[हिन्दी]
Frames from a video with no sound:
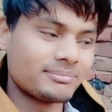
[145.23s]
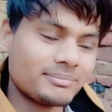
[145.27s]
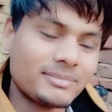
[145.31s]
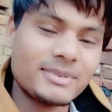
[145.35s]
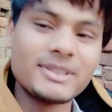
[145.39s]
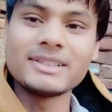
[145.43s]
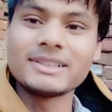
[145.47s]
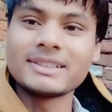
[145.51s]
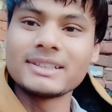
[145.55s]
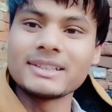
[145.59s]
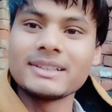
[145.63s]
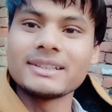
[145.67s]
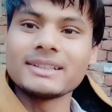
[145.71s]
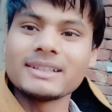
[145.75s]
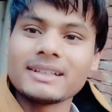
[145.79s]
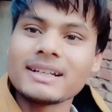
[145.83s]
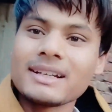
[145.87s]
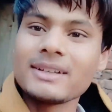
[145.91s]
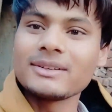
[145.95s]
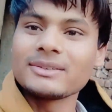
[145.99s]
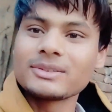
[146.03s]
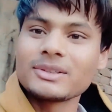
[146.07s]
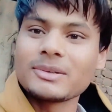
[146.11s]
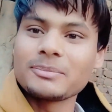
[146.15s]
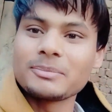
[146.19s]
पीछे है
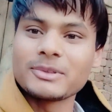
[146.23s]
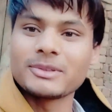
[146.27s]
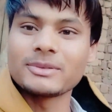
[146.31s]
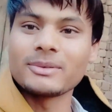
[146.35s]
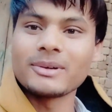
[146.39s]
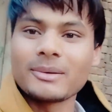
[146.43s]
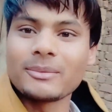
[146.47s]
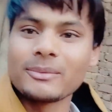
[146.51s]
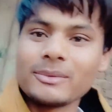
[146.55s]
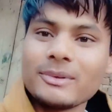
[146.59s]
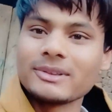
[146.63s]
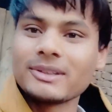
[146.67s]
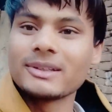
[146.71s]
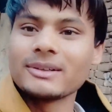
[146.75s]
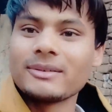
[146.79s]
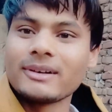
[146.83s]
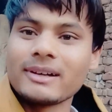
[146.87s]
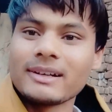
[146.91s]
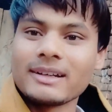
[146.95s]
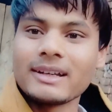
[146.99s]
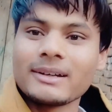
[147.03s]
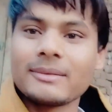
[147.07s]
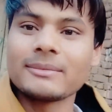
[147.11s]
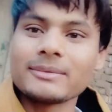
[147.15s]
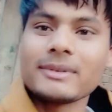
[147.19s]
ना उसको पिछवाड़ बोलते हैं
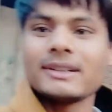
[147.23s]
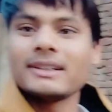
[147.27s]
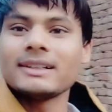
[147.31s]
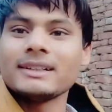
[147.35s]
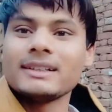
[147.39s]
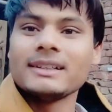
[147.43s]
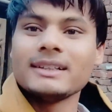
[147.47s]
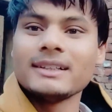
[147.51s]
हमारे यहाँ पर